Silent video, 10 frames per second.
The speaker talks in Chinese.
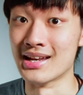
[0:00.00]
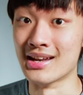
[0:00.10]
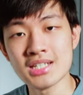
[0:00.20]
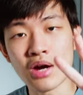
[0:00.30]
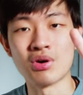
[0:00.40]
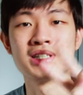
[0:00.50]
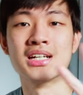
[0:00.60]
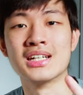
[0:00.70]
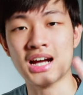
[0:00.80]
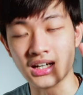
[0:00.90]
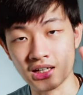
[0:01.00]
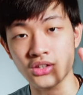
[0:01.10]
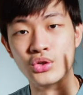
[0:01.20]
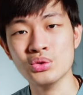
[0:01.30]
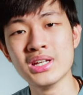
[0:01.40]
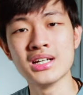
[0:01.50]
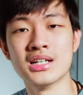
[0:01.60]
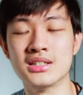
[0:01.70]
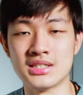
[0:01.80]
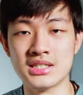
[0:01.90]
接下来我要讲两个有点
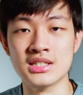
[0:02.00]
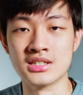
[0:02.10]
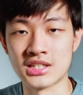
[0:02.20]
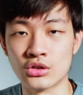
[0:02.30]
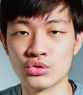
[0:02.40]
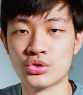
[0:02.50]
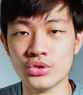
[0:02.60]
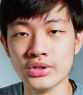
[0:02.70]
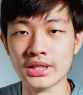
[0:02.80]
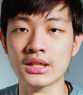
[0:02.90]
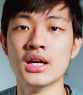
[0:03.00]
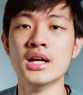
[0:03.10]
可惜的小缺点。